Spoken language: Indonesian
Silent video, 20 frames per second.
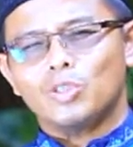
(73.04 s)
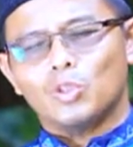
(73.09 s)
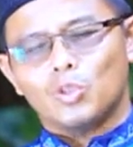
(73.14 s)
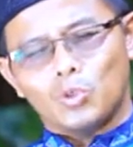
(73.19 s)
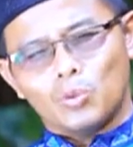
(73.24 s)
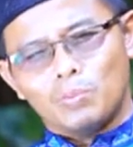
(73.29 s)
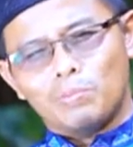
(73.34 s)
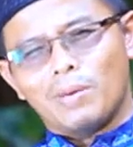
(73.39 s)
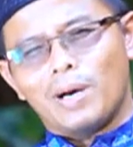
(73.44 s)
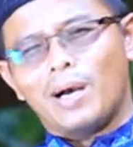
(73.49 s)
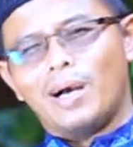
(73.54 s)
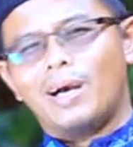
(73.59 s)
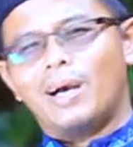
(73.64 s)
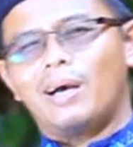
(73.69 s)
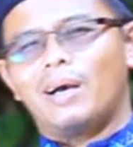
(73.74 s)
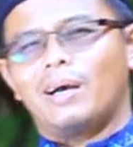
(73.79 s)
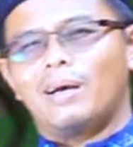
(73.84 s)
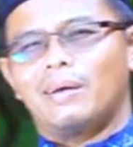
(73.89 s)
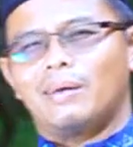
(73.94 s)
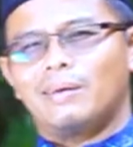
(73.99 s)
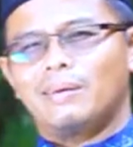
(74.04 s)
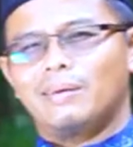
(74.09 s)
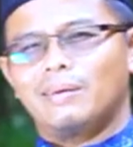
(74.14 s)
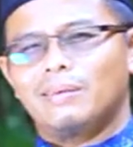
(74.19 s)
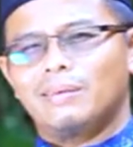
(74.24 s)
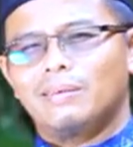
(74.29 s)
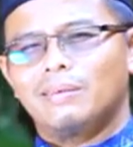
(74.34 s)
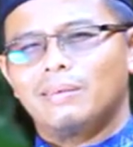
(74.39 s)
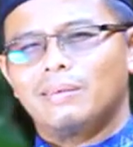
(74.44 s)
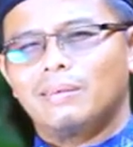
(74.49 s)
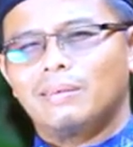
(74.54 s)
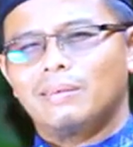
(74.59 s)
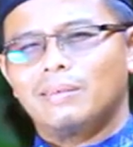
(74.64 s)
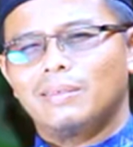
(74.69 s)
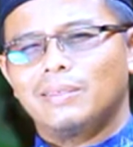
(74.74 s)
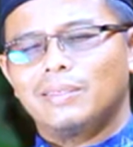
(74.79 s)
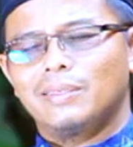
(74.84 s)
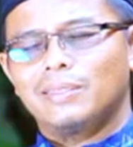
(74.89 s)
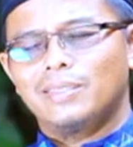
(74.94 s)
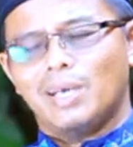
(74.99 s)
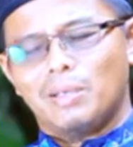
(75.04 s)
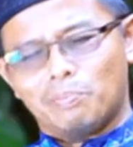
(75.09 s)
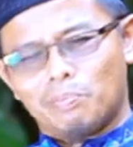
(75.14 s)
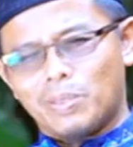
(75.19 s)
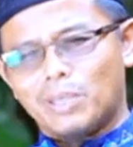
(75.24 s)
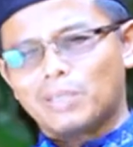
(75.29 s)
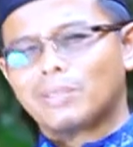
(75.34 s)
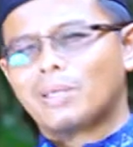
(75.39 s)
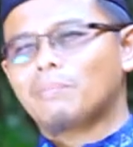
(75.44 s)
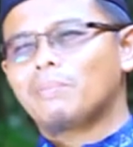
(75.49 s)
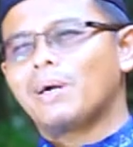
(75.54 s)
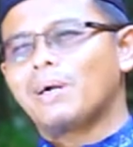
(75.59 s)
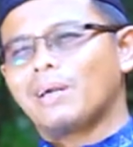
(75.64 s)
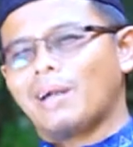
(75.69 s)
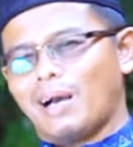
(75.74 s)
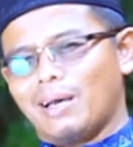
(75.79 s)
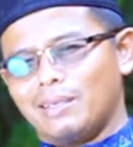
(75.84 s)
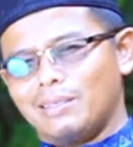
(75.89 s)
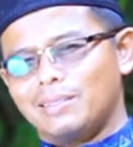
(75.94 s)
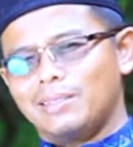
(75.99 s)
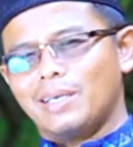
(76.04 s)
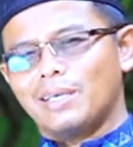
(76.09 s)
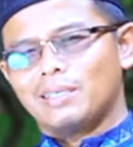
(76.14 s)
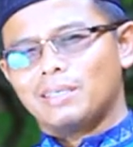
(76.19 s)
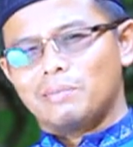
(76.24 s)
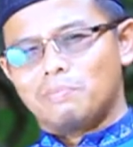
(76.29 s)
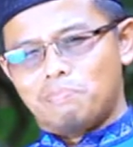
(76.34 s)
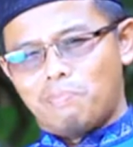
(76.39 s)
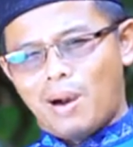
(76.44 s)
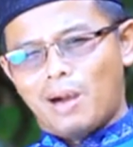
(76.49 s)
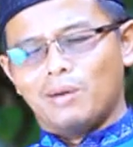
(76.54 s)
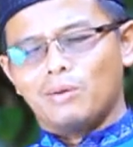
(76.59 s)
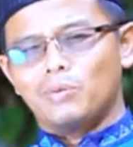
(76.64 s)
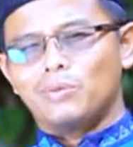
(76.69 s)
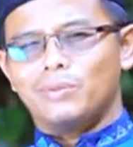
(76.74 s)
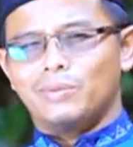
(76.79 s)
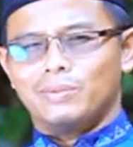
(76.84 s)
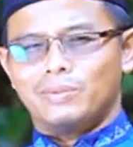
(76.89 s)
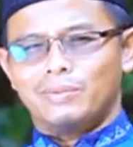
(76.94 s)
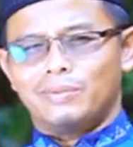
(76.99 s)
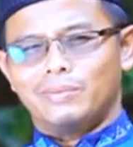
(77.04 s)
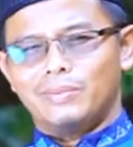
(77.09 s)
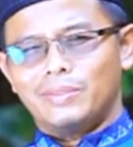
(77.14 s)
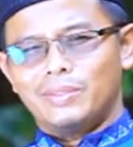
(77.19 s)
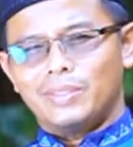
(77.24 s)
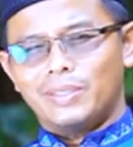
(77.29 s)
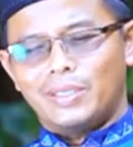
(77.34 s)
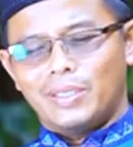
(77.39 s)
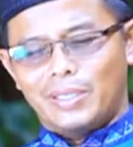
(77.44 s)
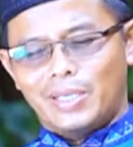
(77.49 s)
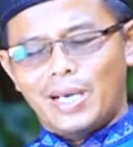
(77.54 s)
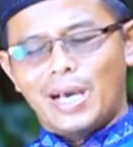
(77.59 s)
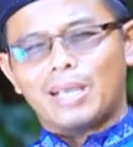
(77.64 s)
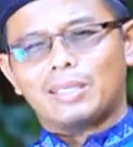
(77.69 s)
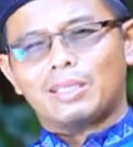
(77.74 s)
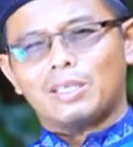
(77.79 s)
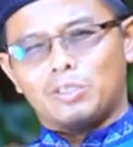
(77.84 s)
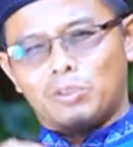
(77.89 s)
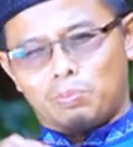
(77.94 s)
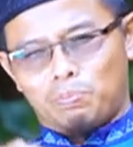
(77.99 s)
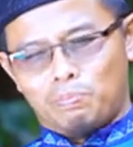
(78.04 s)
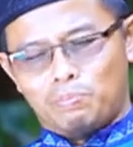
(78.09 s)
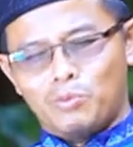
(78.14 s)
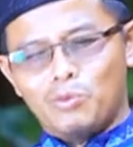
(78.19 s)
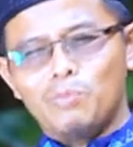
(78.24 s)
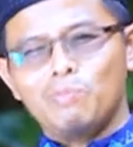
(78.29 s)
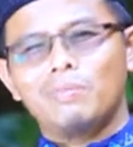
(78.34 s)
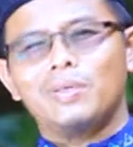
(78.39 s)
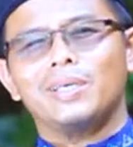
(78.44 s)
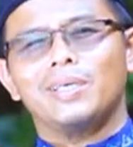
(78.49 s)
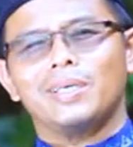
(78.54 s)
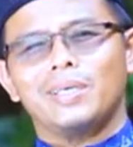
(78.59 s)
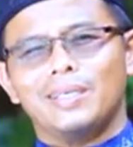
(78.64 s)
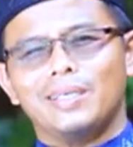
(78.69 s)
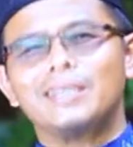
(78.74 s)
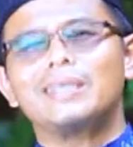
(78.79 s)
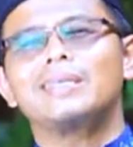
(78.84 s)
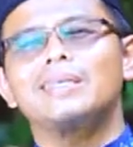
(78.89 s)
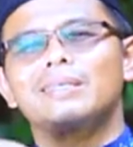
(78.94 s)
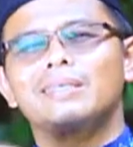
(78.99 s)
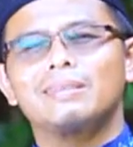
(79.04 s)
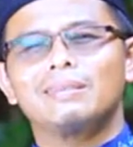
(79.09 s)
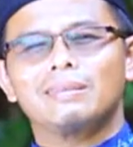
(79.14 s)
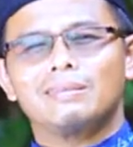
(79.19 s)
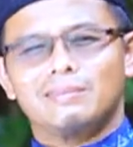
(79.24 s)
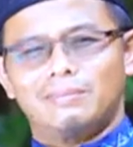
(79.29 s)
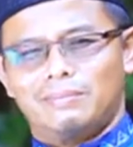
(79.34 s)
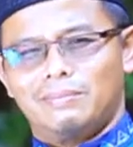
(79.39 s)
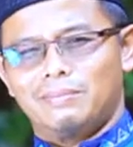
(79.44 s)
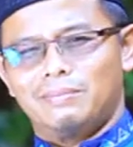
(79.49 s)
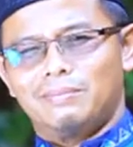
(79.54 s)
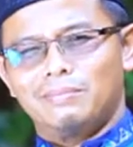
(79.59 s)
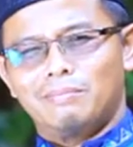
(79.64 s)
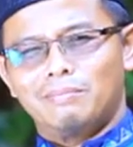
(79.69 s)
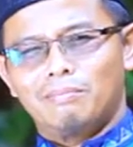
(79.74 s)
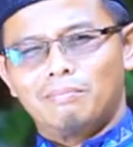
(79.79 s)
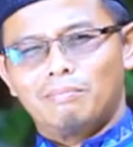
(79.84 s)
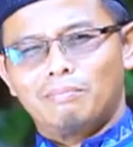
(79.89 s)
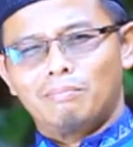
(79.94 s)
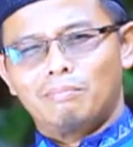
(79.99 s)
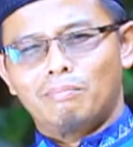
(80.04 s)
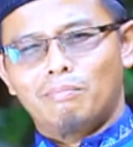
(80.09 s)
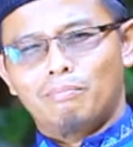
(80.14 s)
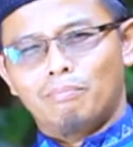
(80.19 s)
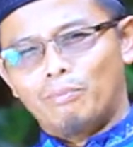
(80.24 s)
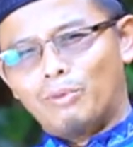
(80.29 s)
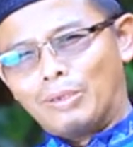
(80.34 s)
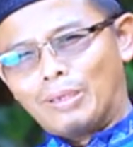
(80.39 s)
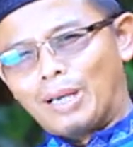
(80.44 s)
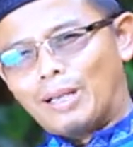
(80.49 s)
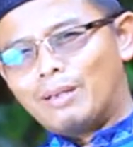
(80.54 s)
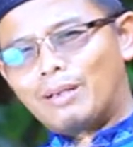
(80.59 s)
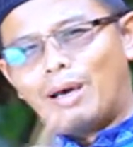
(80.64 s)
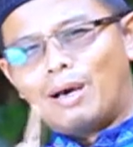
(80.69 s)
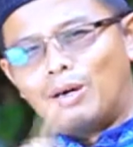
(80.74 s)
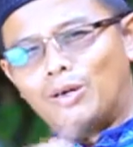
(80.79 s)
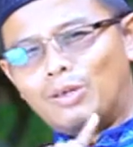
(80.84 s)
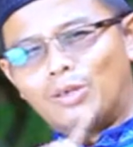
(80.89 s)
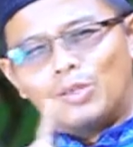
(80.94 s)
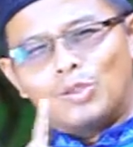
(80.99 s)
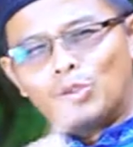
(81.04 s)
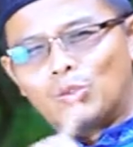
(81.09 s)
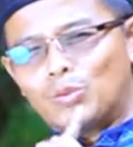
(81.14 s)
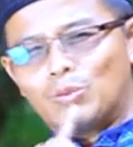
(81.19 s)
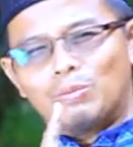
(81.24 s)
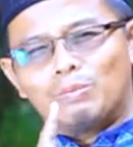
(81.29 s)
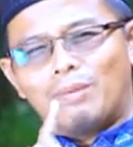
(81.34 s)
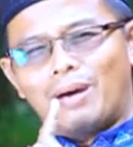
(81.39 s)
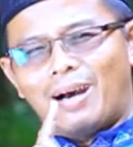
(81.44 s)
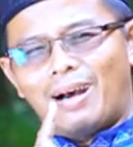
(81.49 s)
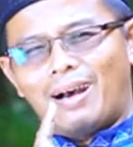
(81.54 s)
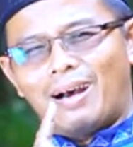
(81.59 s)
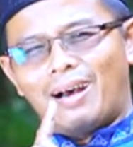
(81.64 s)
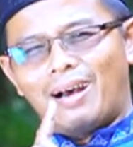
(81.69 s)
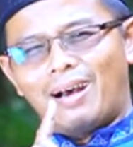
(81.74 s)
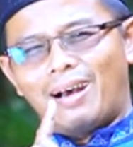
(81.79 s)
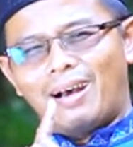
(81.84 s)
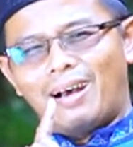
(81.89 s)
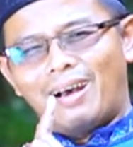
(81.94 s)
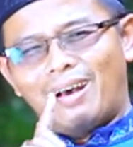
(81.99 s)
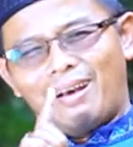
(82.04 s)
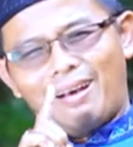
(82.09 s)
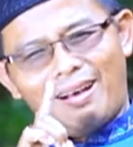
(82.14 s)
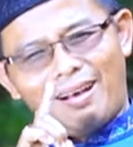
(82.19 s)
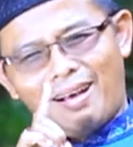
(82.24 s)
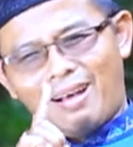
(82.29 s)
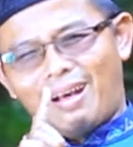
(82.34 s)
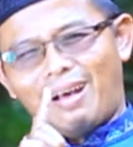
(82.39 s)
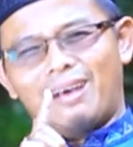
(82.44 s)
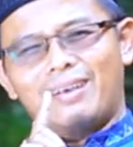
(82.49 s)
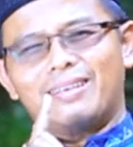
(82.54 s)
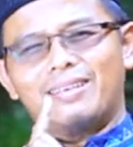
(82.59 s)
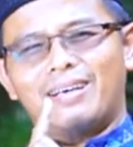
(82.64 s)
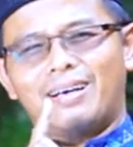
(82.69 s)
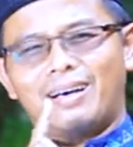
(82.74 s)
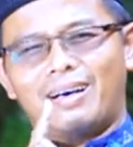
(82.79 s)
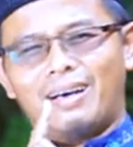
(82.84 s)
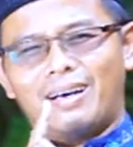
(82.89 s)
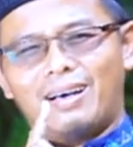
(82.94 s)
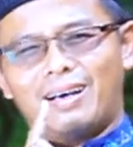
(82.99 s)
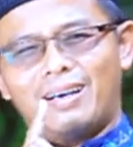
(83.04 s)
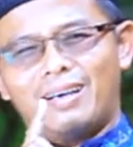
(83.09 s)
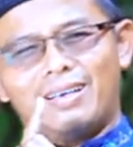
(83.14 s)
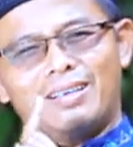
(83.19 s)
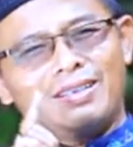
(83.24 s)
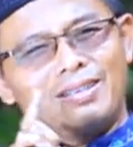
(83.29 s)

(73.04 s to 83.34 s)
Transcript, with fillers: Rumah yang pertama kali yang dibangun di atas bumi ini bukanlah rumah ayah